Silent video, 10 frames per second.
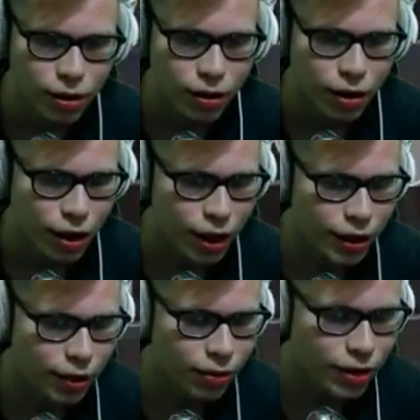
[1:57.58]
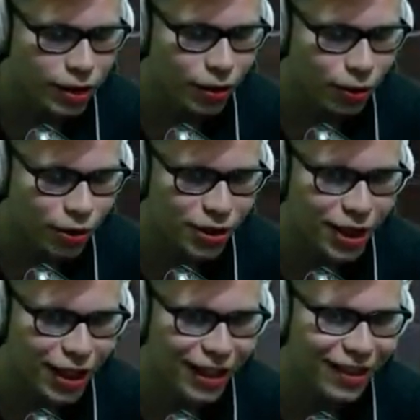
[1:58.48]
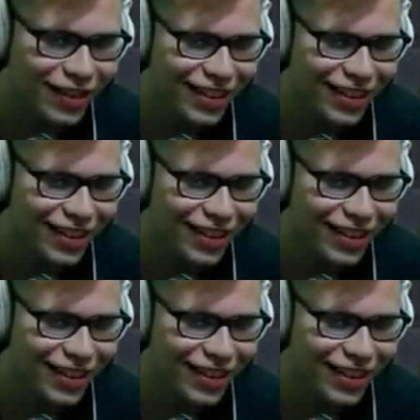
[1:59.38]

Reca, ¿ya jugaste con cheque, güey?